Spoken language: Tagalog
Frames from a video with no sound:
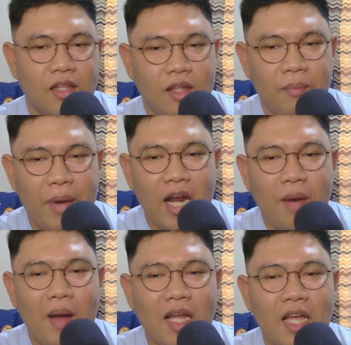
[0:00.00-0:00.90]
Paano
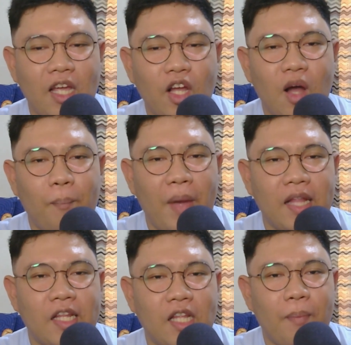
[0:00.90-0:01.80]
magiging
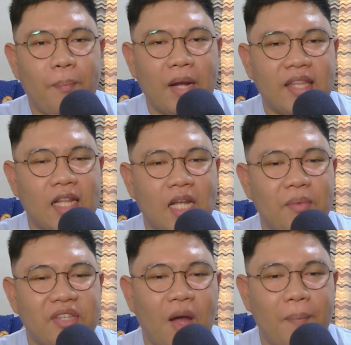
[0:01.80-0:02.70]
competitive pagdating mo
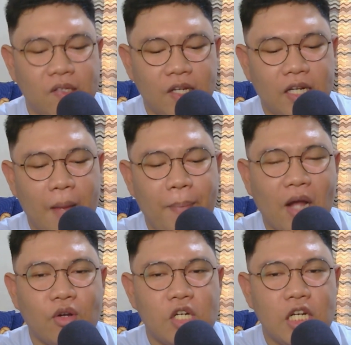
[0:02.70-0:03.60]
sa opisina?
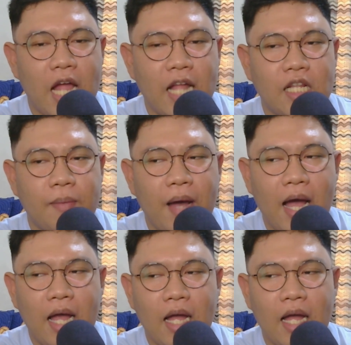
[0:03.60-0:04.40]
Pagod na, di ba?